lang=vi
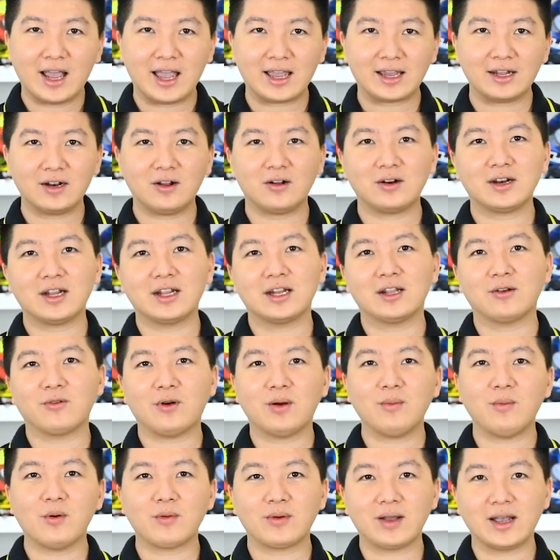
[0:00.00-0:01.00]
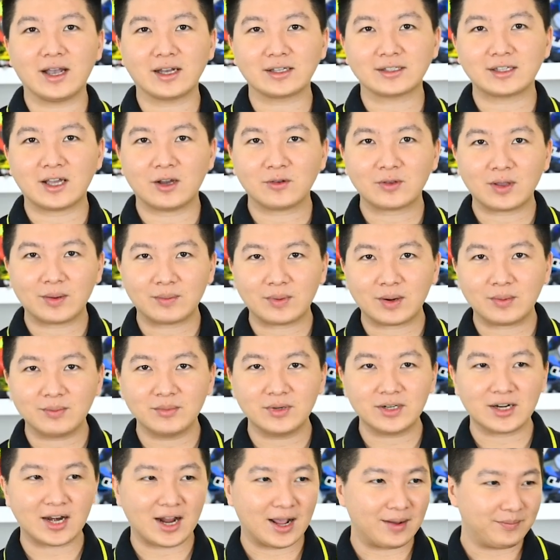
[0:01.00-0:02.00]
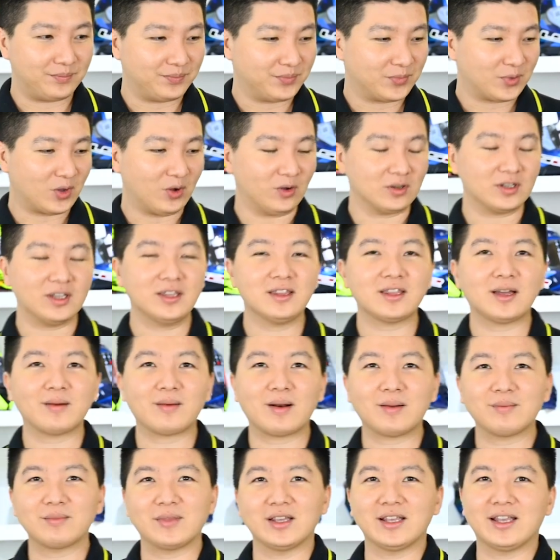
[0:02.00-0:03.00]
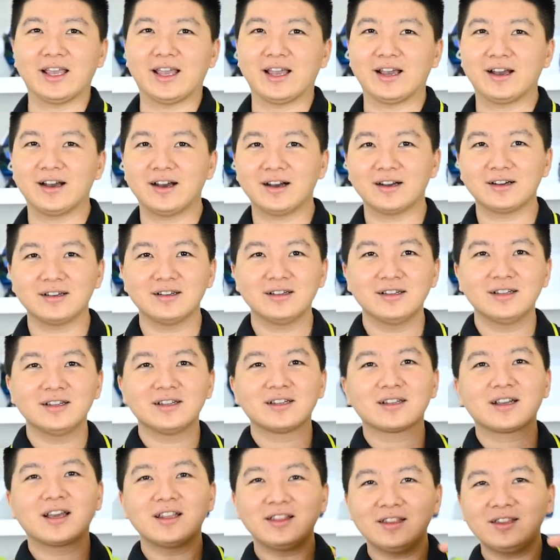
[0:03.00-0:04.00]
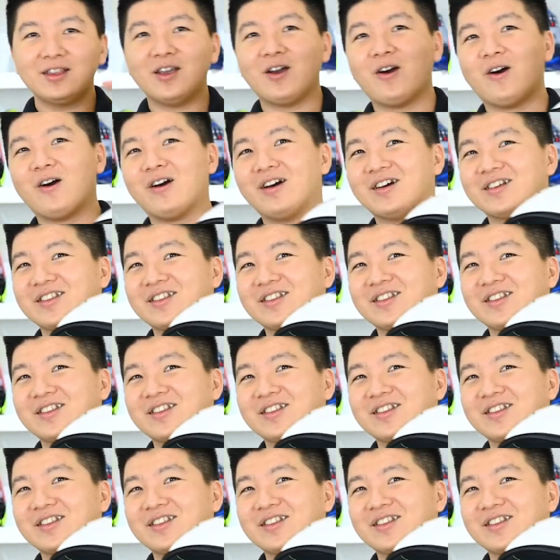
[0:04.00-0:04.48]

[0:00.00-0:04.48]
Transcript: hai cái nón này thì khoảng 1650 gram còn 985 thì nhẹ hơn kính gió